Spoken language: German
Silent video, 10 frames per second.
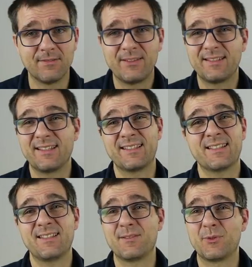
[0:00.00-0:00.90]
ne, wie gesagt, ich
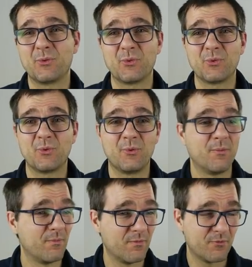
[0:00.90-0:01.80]
kann das immer nur
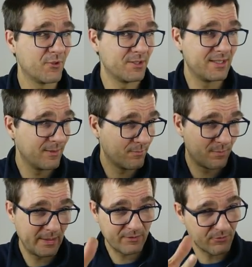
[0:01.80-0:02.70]
so von
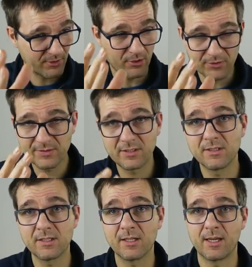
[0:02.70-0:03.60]
dem Blick von außen,
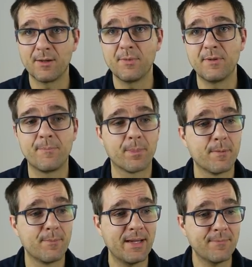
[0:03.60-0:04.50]
den ich hier habe,
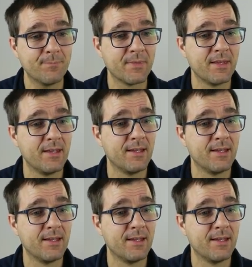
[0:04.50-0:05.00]
machen.